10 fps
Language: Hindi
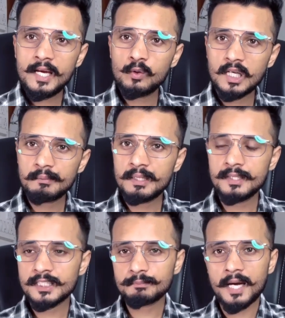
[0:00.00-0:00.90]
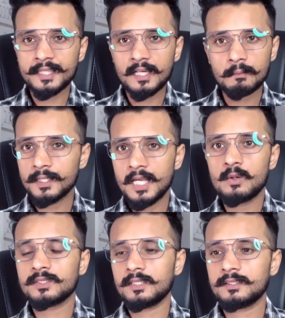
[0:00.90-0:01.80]
है वो कभी भी इस मार्केट में नहीं
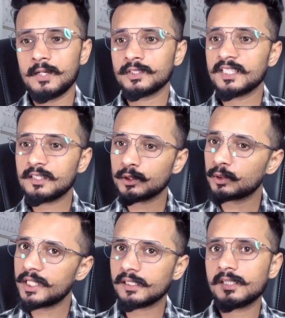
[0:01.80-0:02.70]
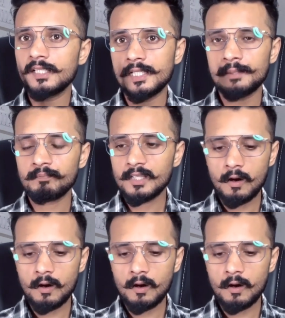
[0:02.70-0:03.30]
उठ सकता उसी तरह दोस्तों एस